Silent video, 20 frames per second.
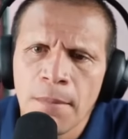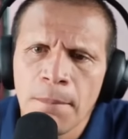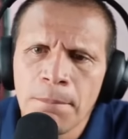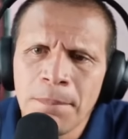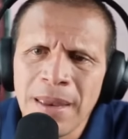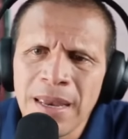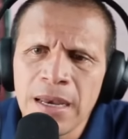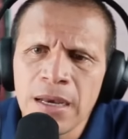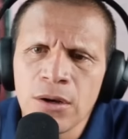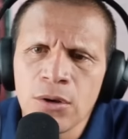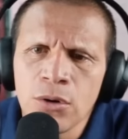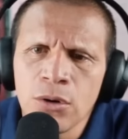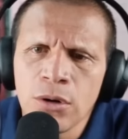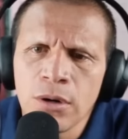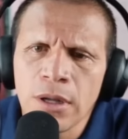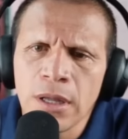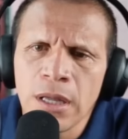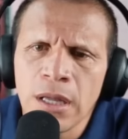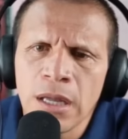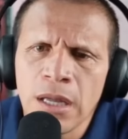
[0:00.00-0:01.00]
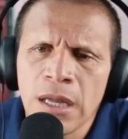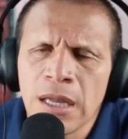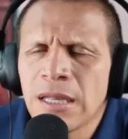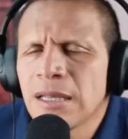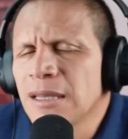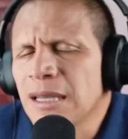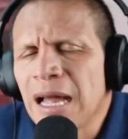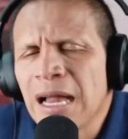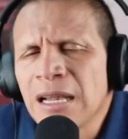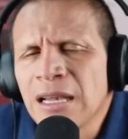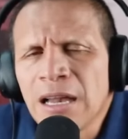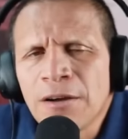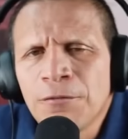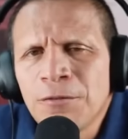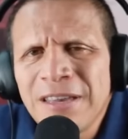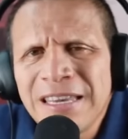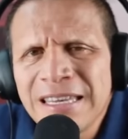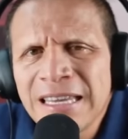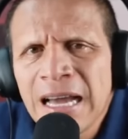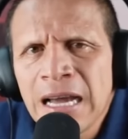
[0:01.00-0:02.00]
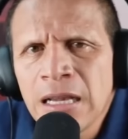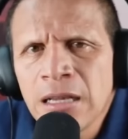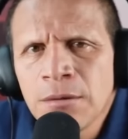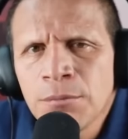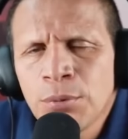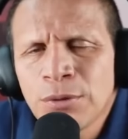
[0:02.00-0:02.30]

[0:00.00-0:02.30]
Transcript: pero eh, a la final